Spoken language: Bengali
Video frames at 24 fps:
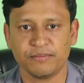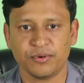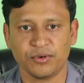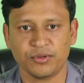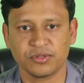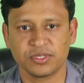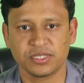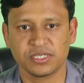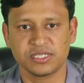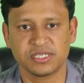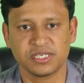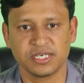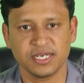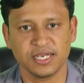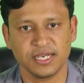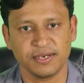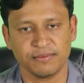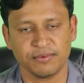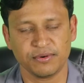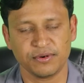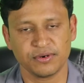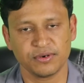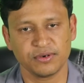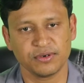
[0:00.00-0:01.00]
বলতেছে
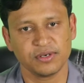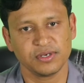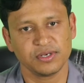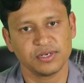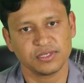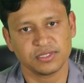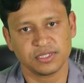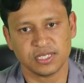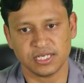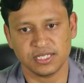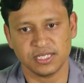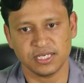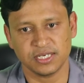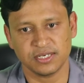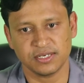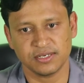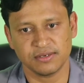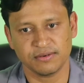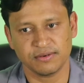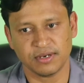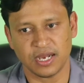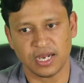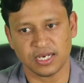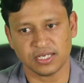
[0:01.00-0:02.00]
এবং তাদের
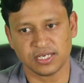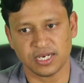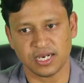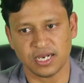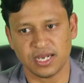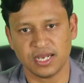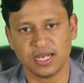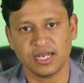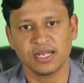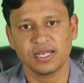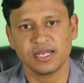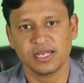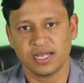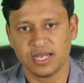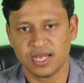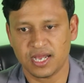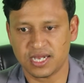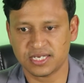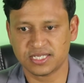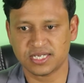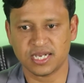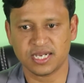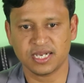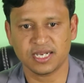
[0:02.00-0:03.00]
আশা
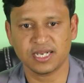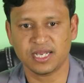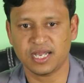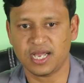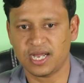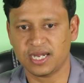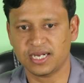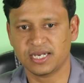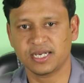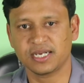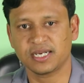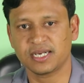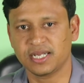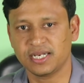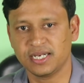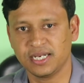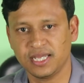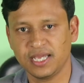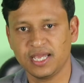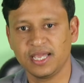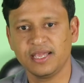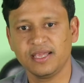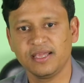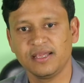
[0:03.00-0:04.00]
আশা আকাঙ্ক্ষা
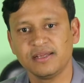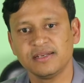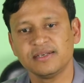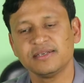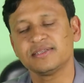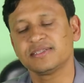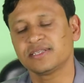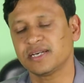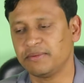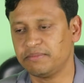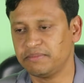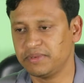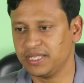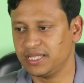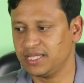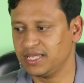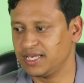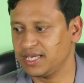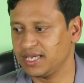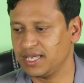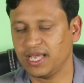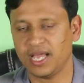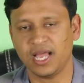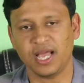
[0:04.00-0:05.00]
নিয়েই সামনের
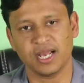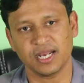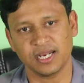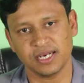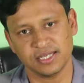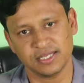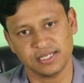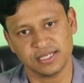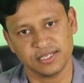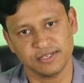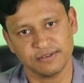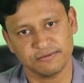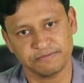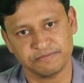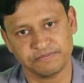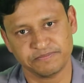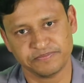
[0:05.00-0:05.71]
দিকে আগাচ্ছি